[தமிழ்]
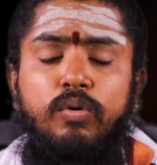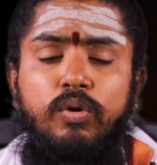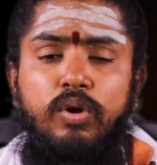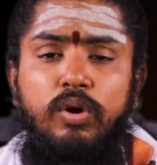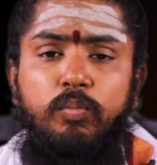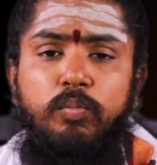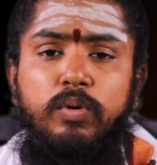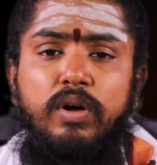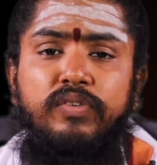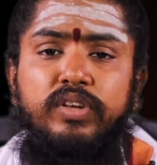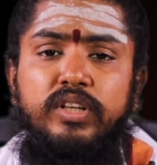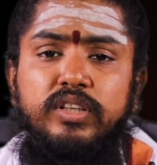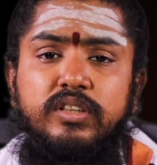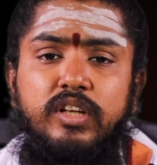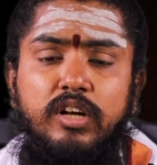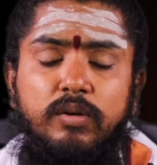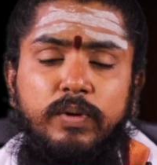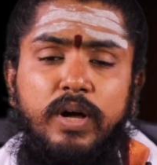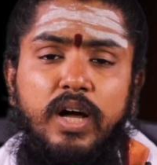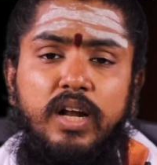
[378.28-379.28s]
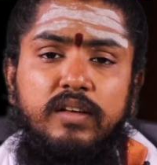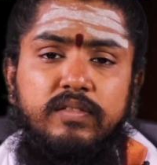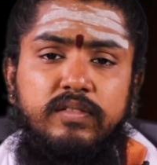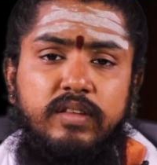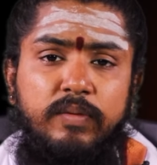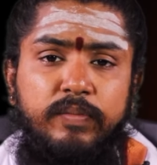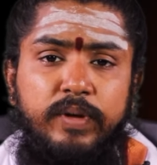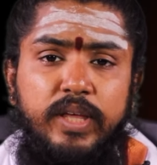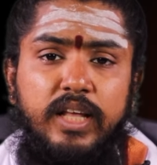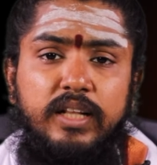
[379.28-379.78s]
ஒரு பவித்திரமான
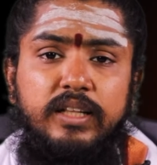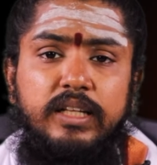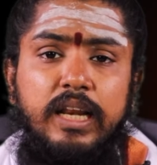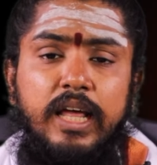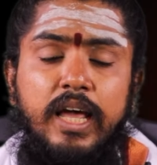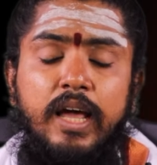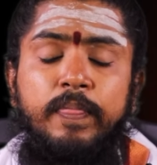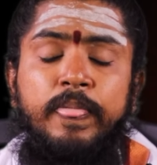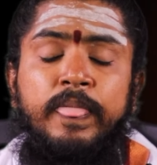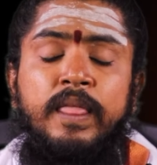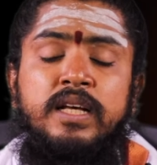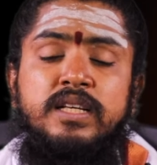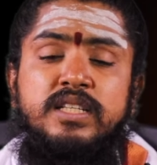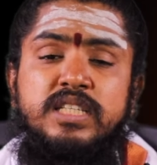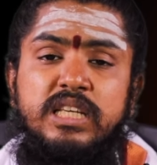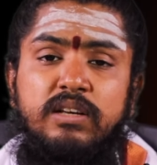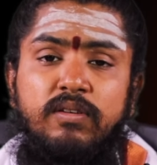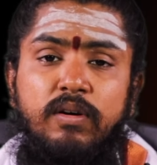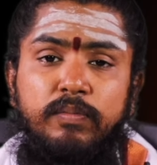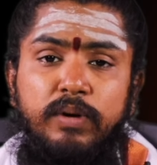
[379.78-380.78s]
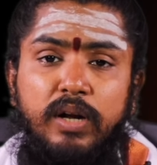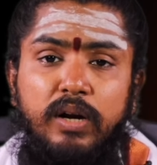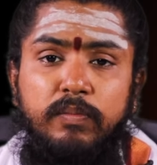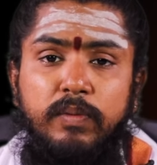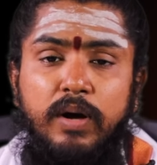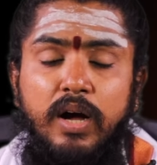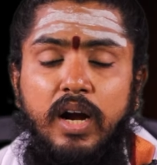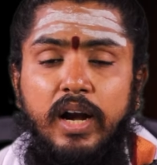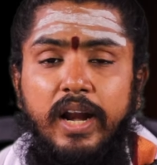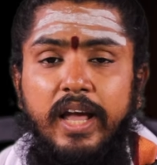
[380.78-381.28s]
சமயத்திலே
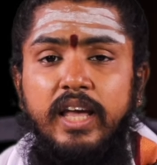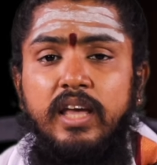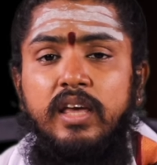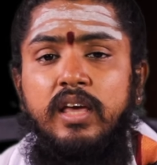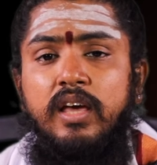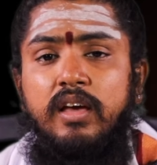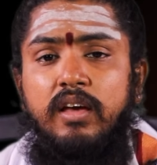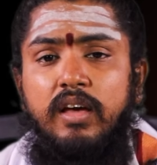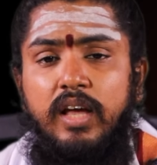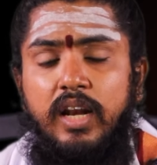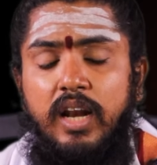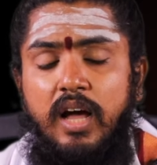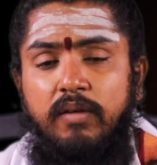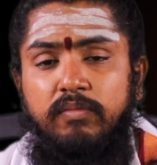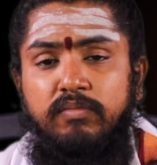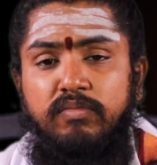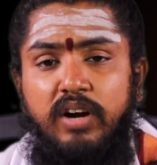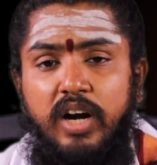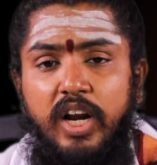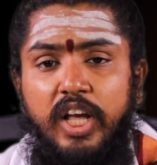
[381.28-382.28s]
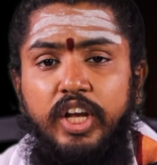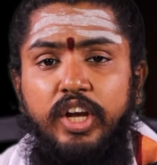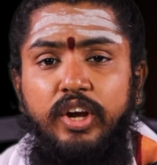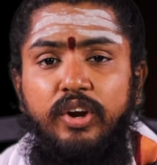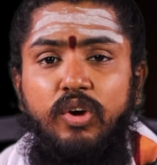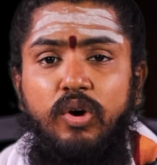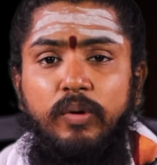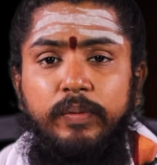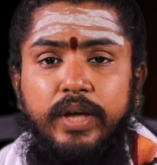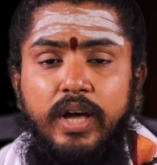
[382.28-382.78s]
சிவபெருமானை நாம்
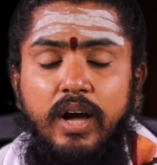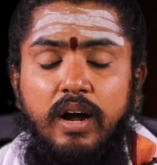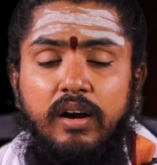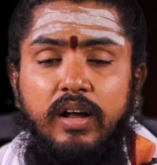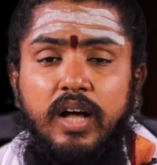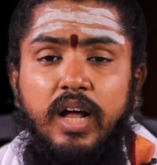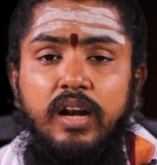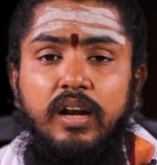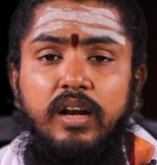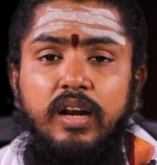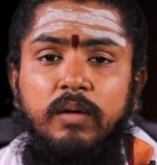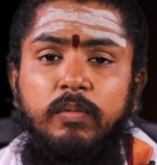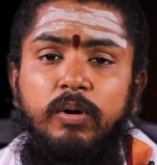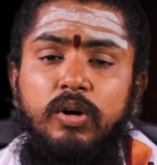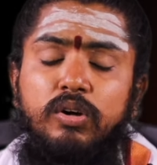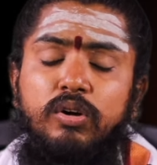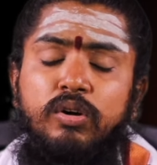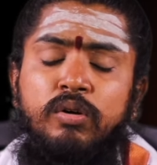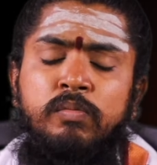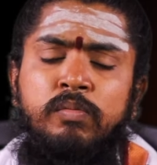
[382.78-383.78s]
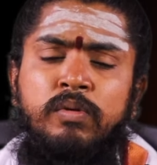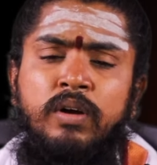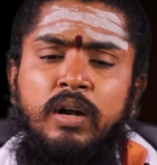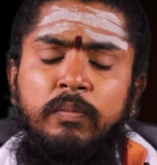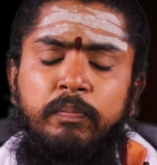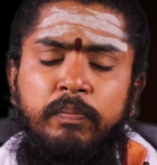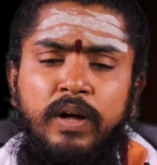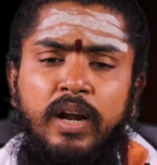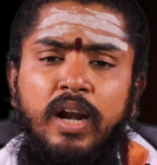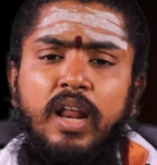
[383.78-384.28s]
வணங்கினோமையானால் நமக்கும்
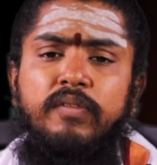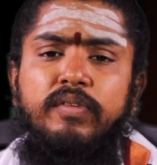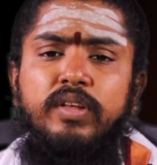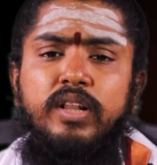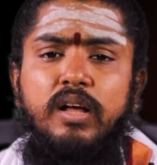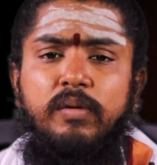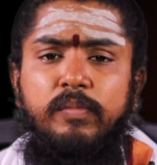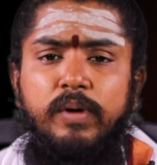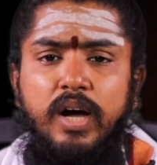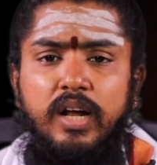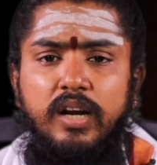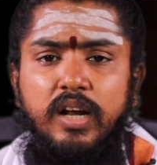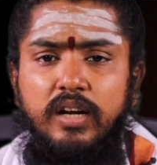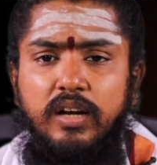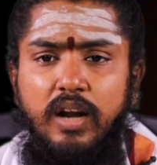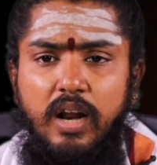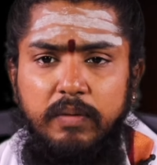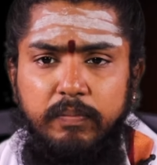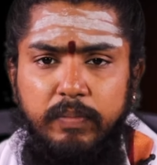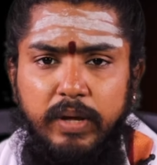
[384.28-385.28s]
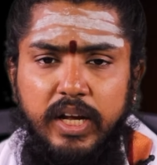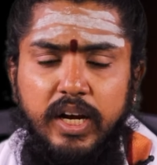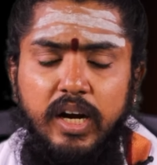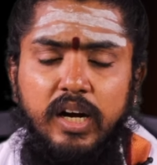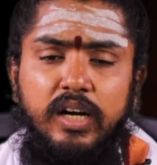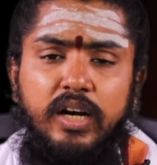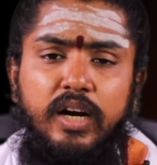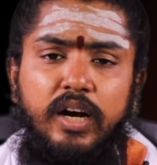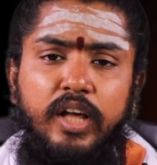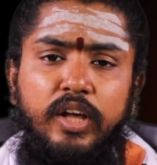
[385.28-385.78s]
பலவிதமான
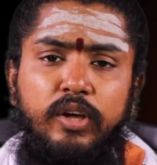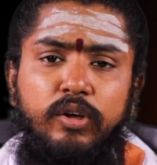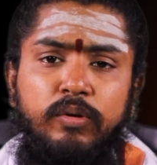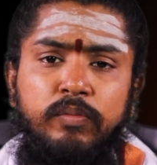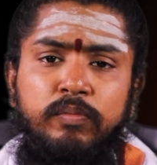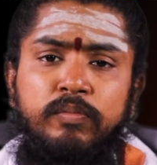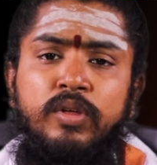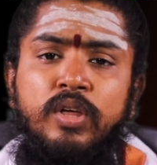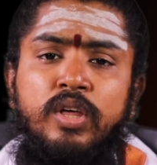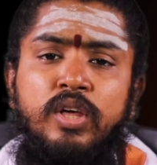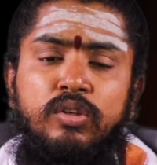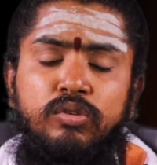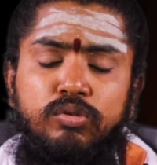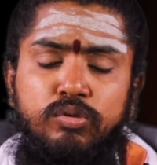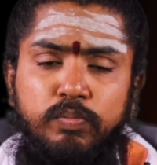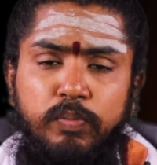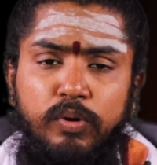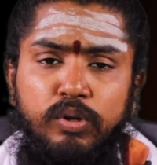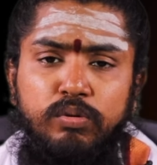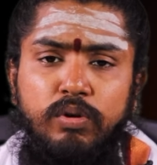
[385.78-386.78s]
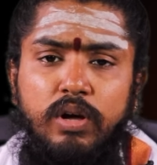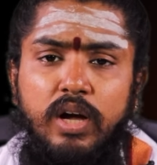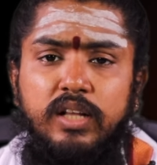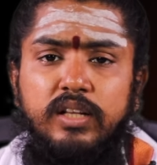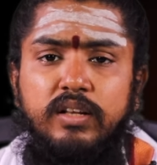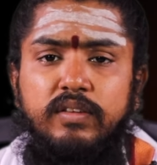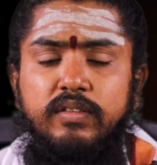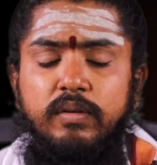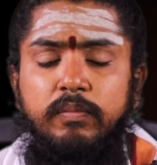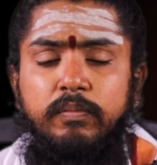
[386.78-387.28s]
நன்மைகள் கிடைக்கும்
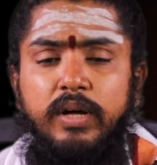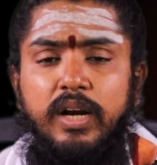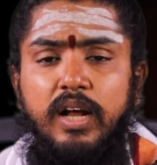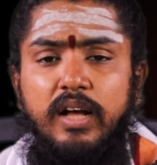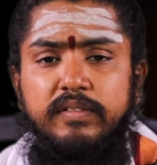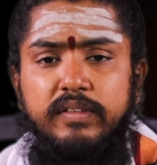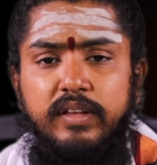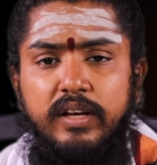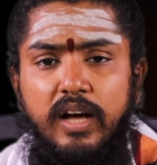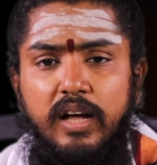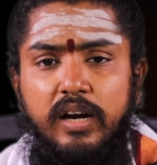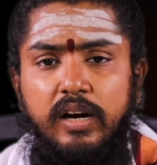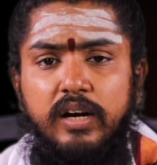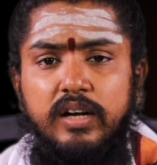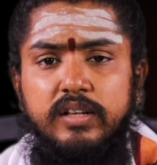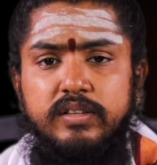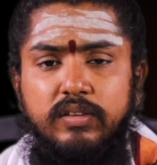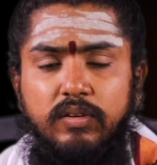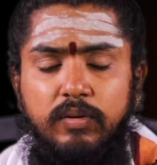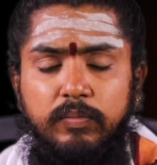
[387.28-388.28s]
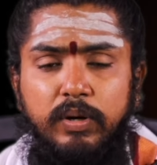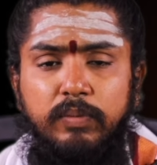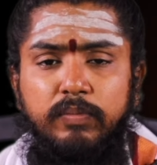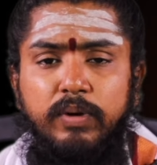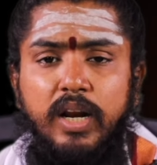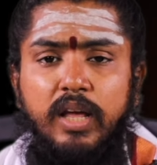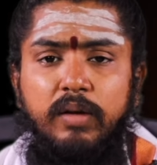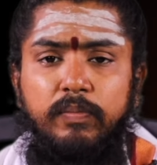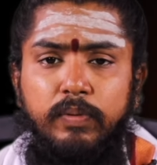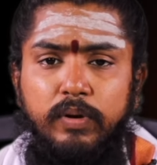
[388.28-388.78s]
பொதுவாக இந்த சிம்ம ராசிக்காரர்கள்
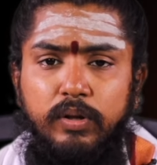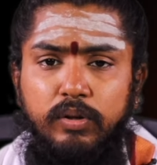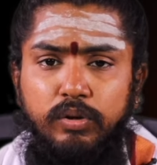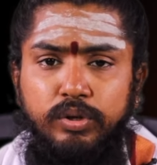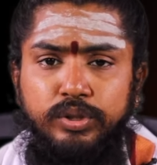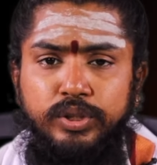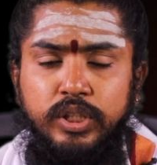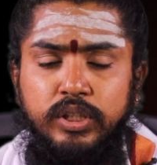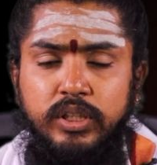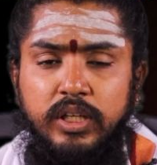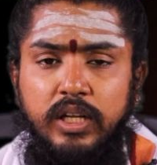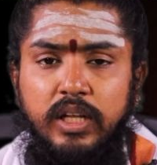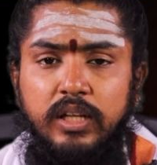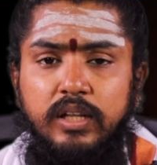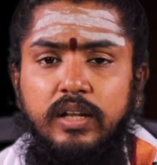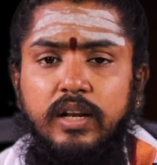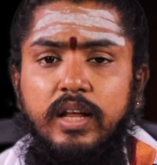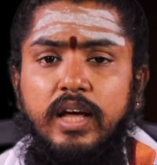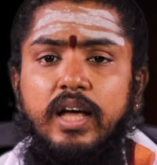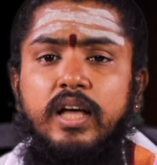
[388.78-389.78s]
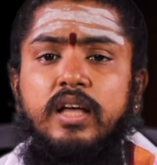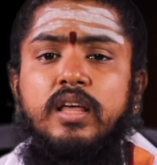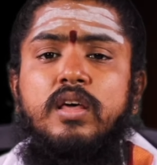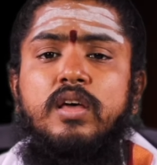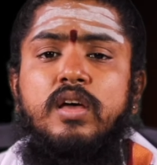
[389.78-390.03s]
சிவபெருமானை பிரதோஷ தினத்திலே